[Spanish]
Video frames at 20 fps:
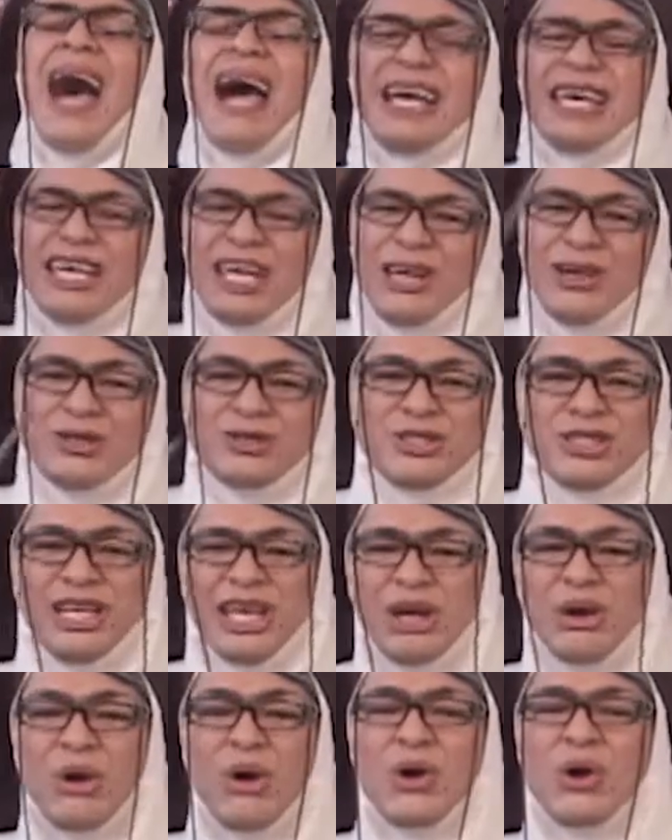Aquí los
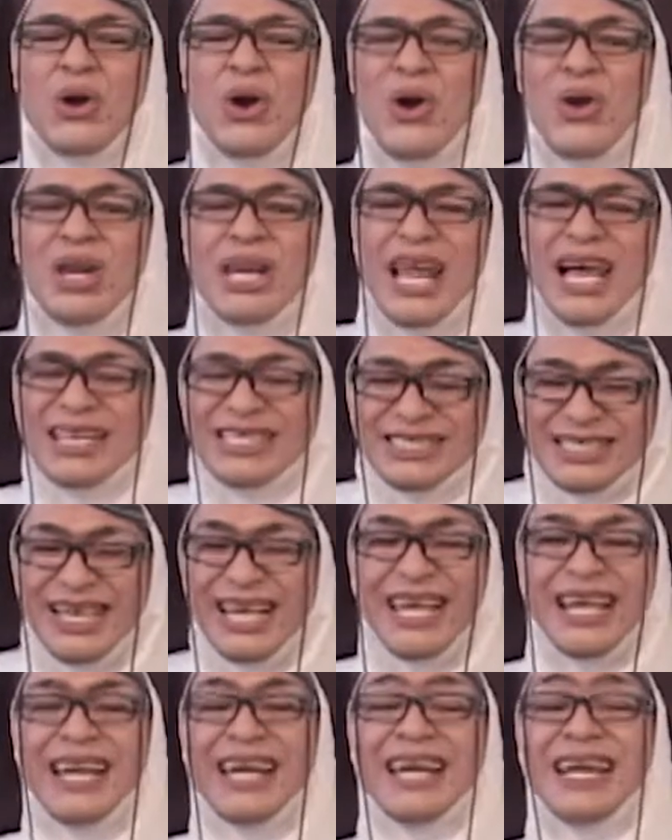dejo con las
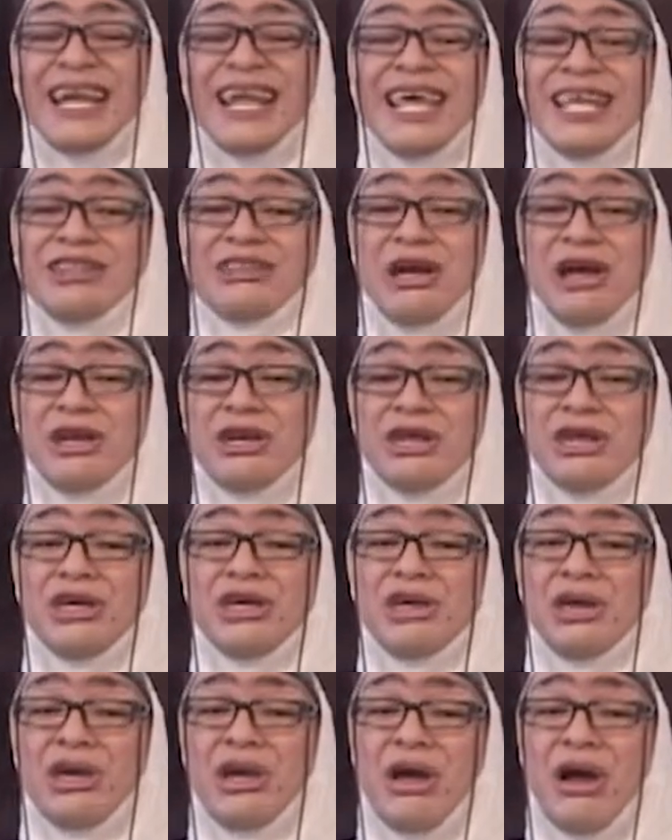
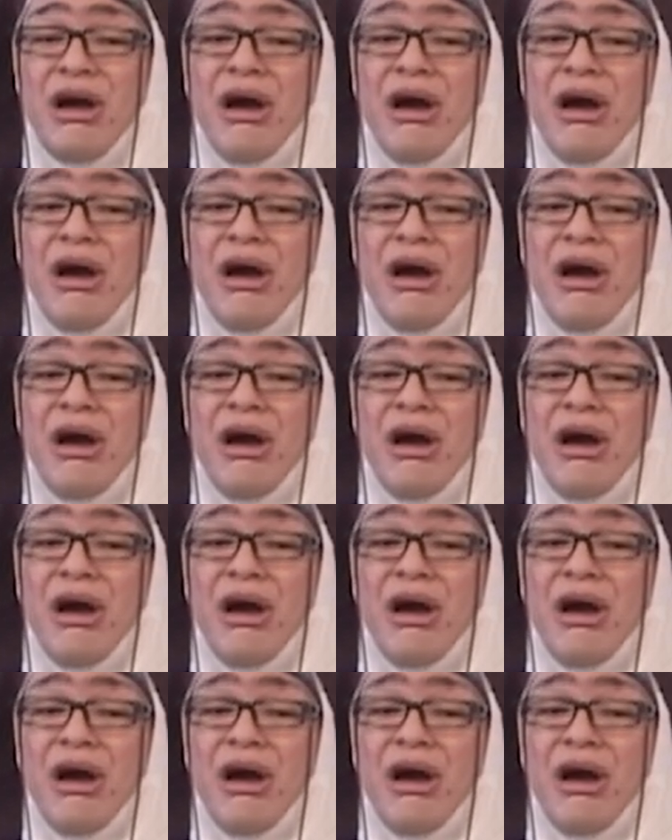letanías.